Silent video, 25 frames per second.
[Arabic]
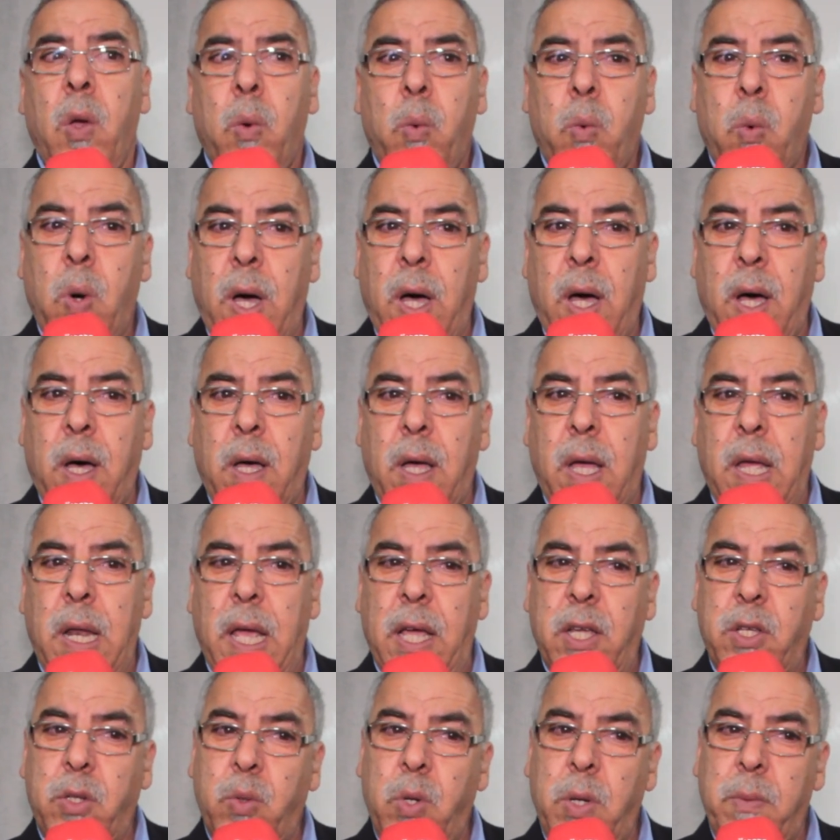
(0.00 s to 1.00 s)

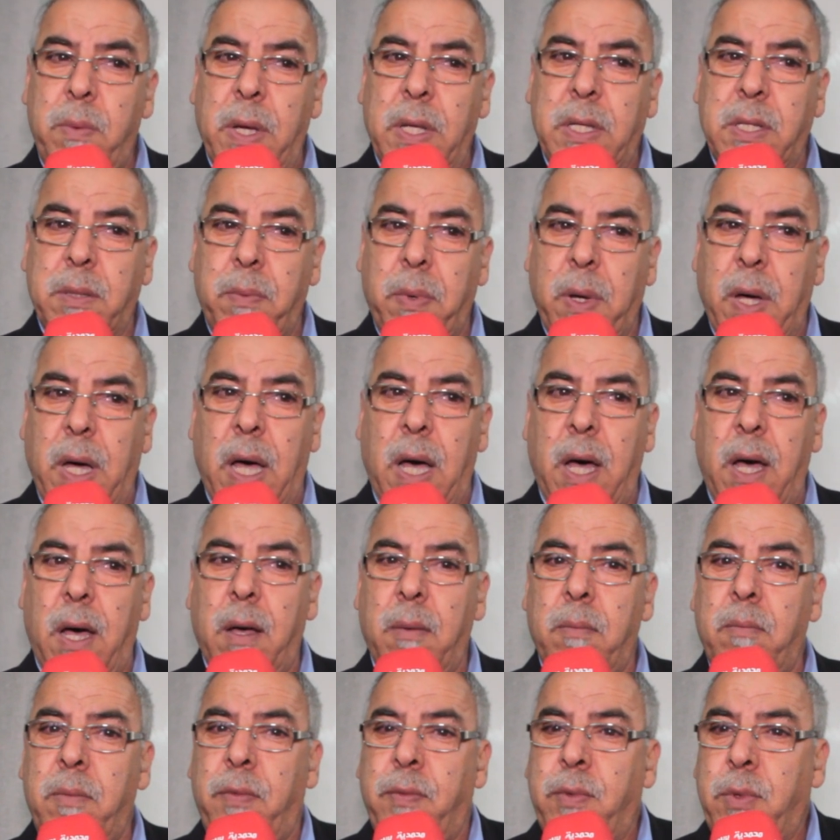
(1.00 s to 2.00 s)
والاجوبه تبقى
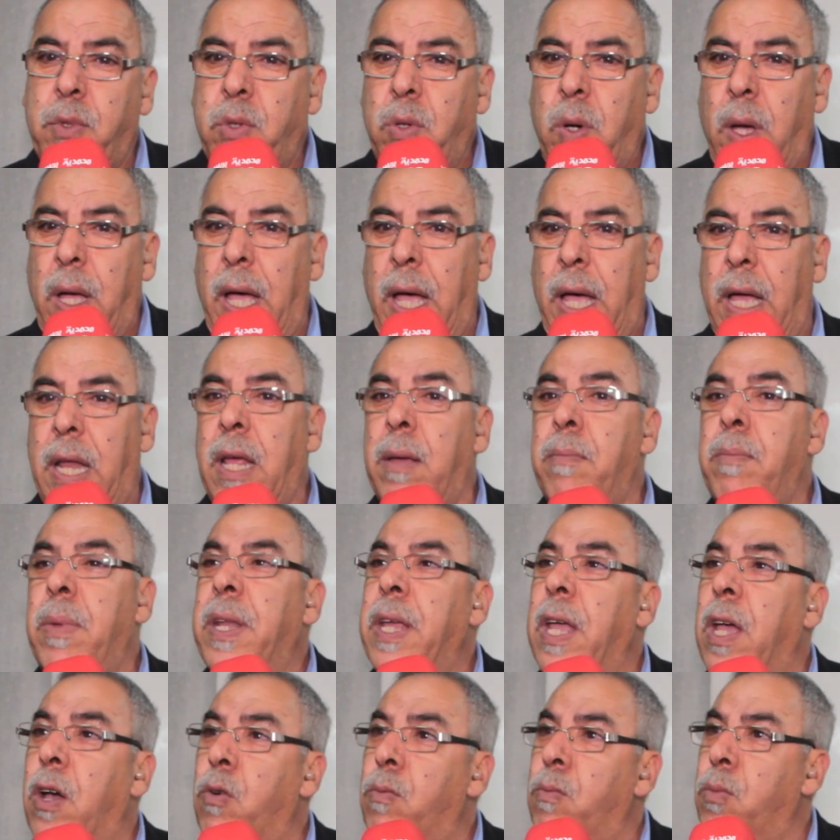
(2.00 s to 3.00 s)
مفتوحه على
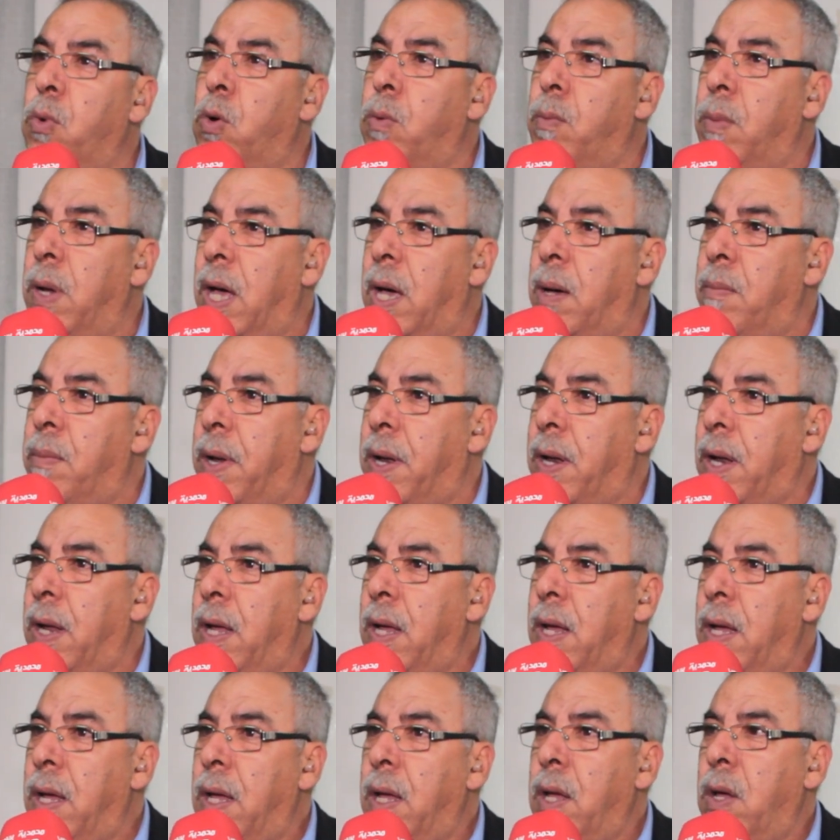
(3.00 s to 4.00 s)
من يهمهم الامر
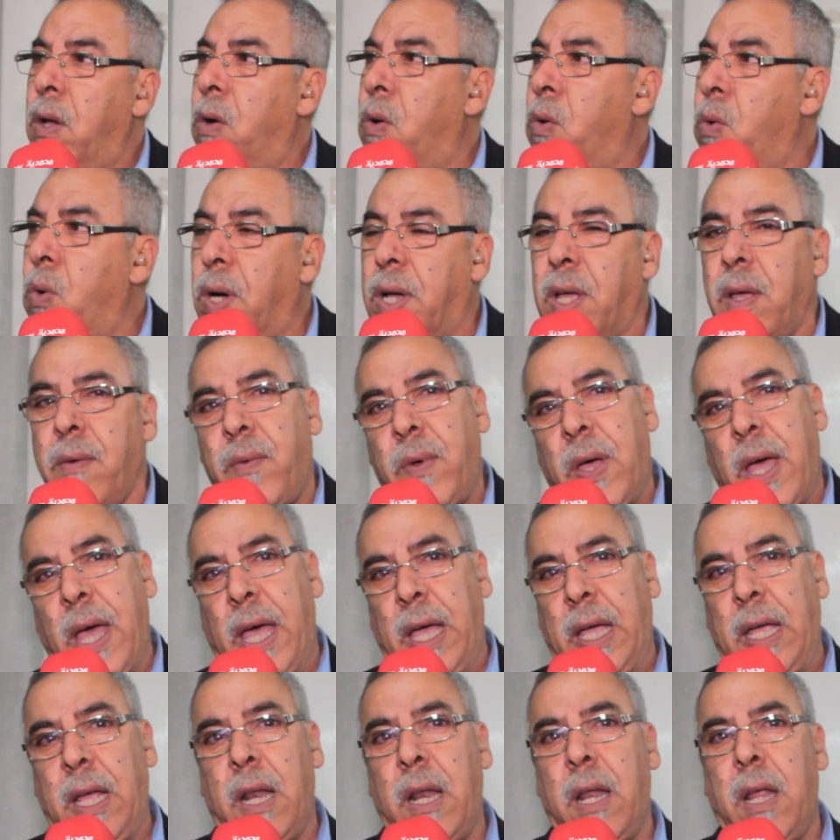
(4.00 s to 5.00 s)
هو
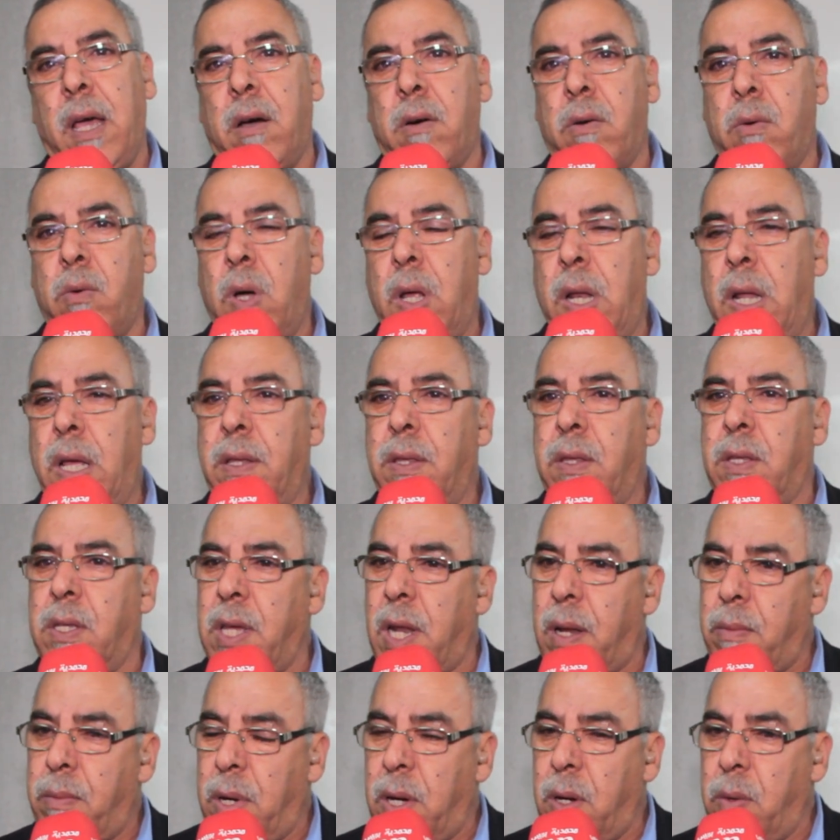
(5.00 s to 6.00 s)
كفاعل أولا
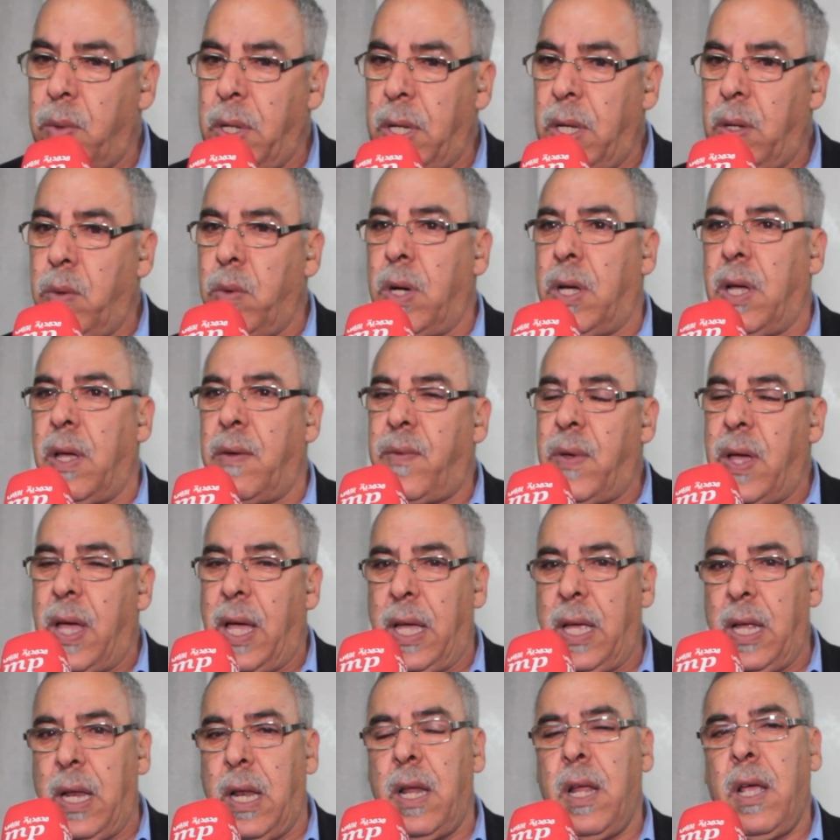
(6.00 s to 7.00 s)
تربوي
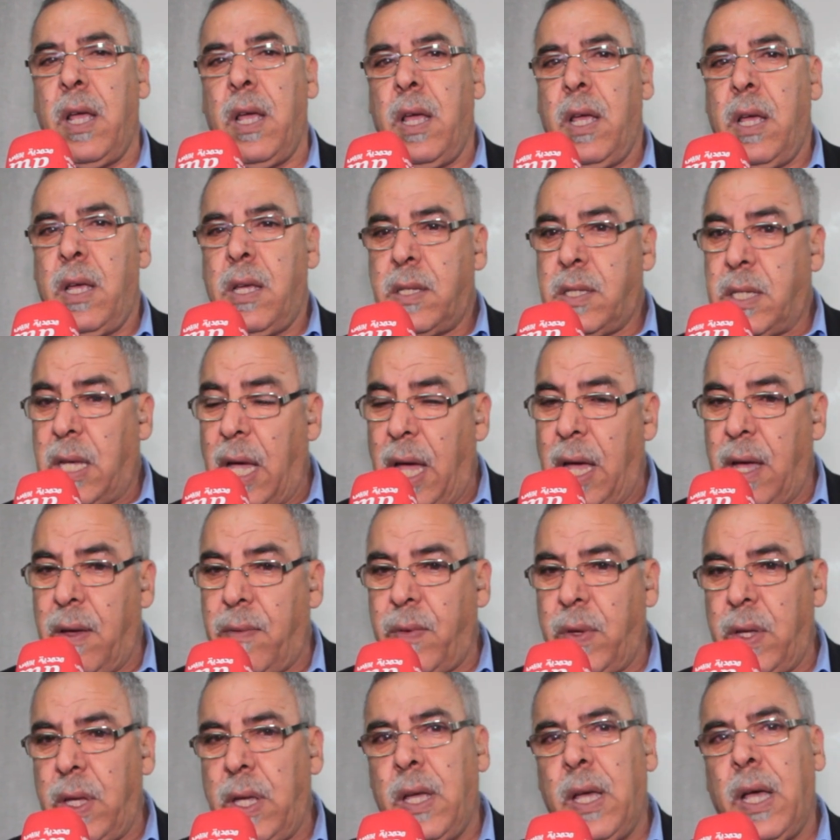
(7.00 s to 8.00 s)
وكفاعل
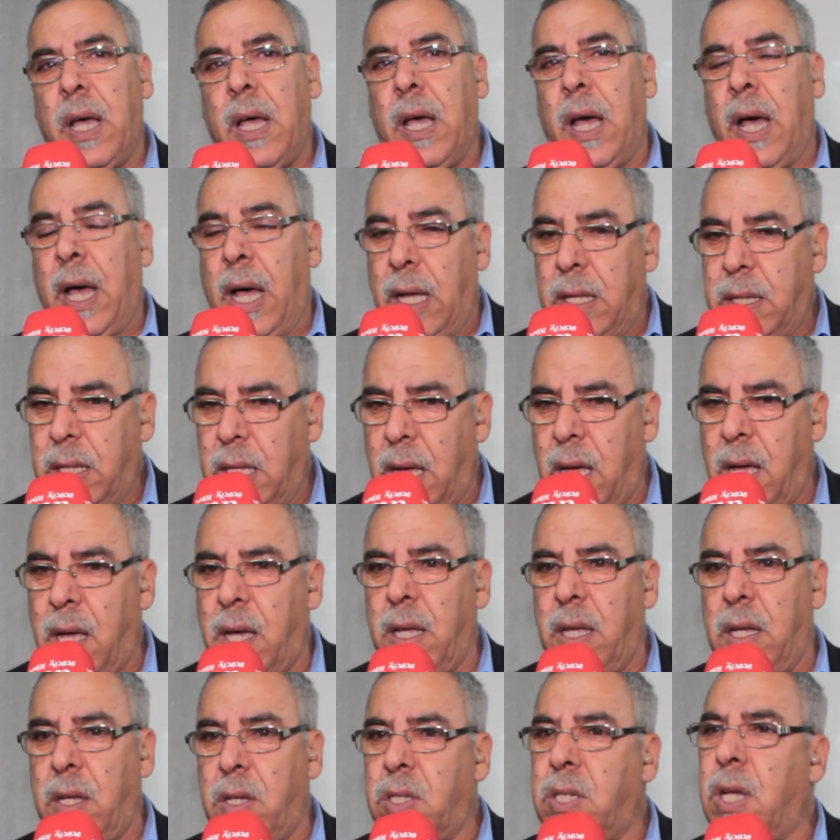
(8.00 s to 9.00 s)
صحفي أعطى
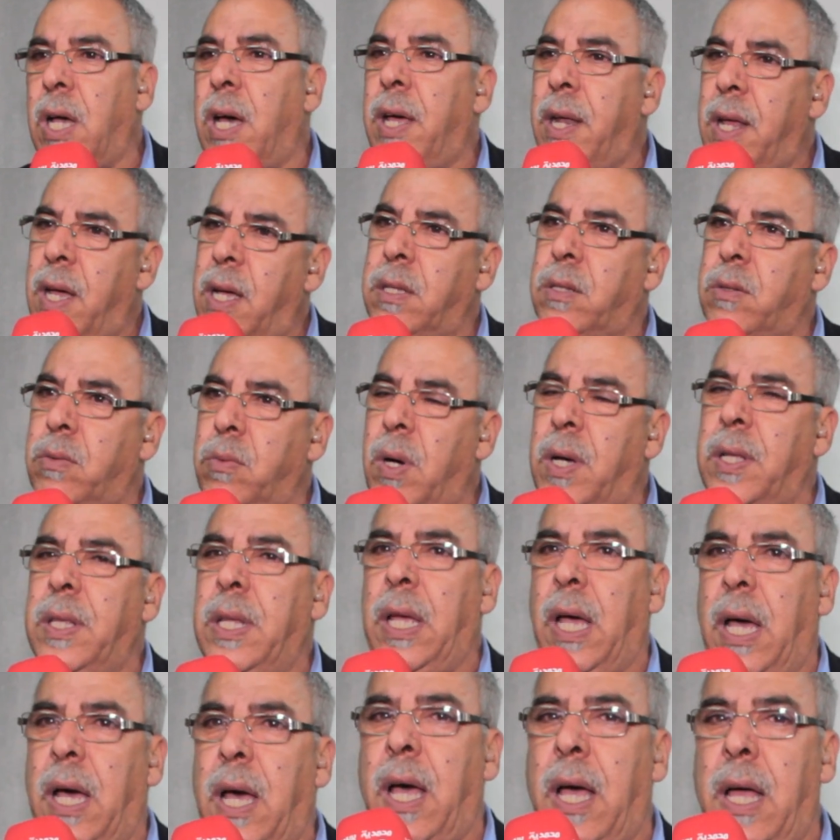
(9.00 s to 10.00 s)
إشارات
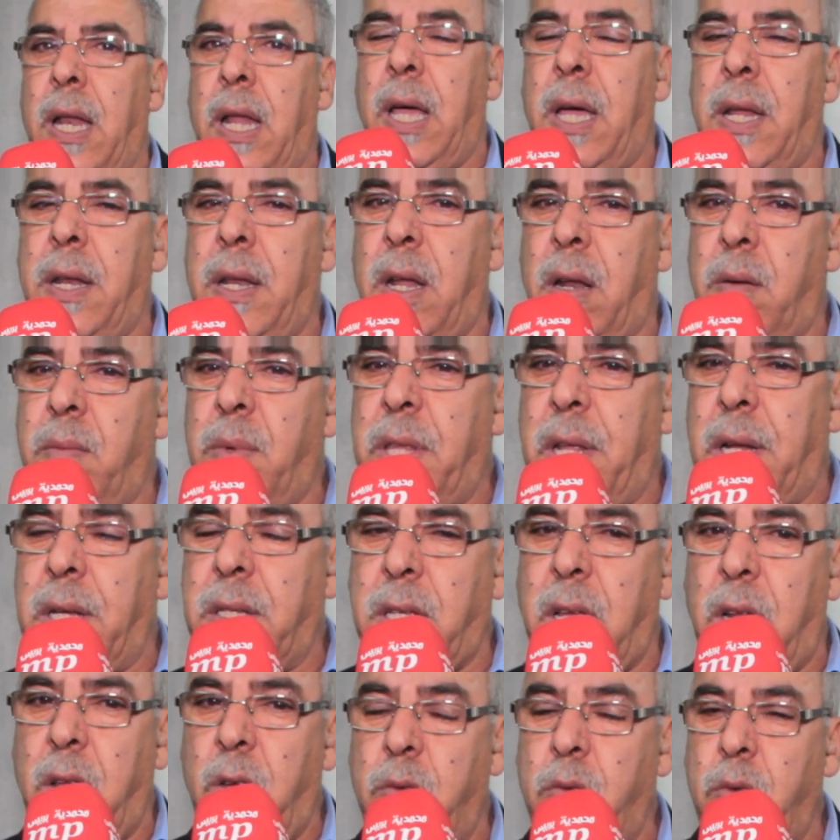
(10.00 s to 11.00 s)
واضحة على أن
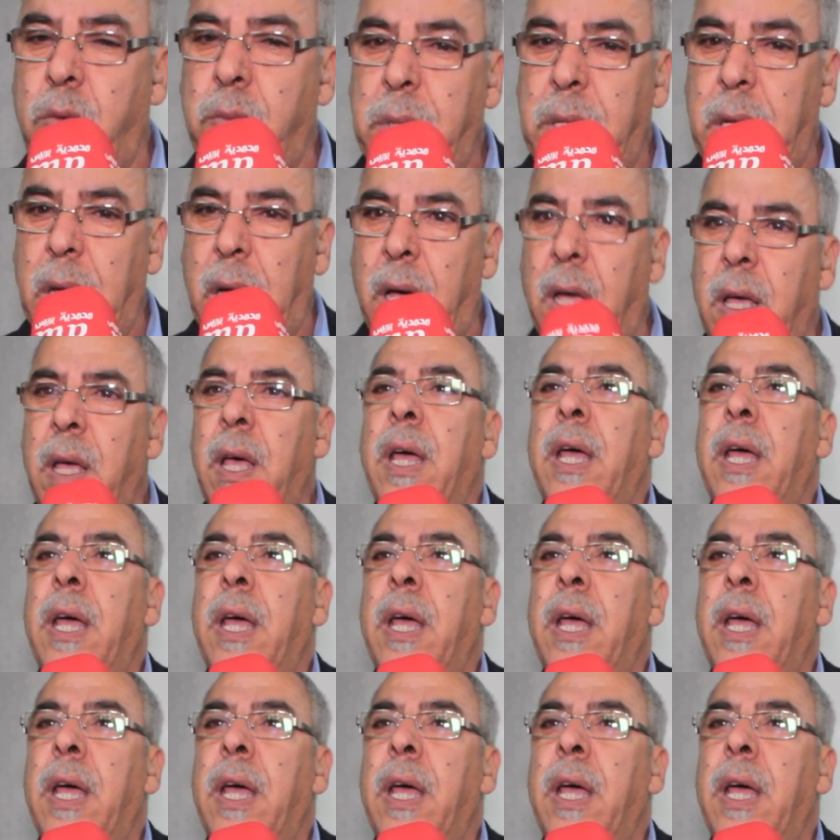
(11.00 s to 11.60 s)
المدرسة العمومية